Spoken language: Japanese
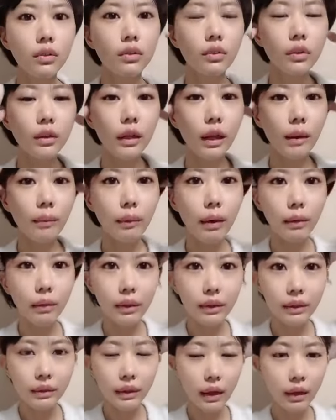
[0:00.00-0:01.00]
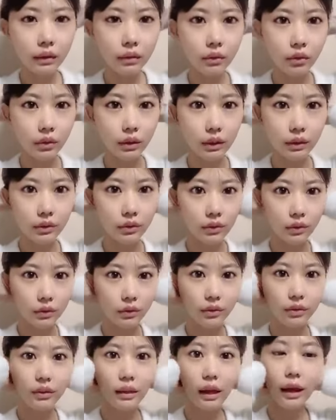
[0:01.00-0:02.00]
福山は3度です
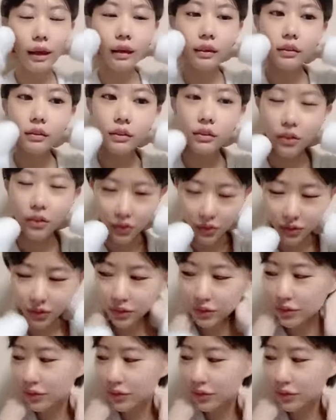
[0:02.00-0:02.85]
3度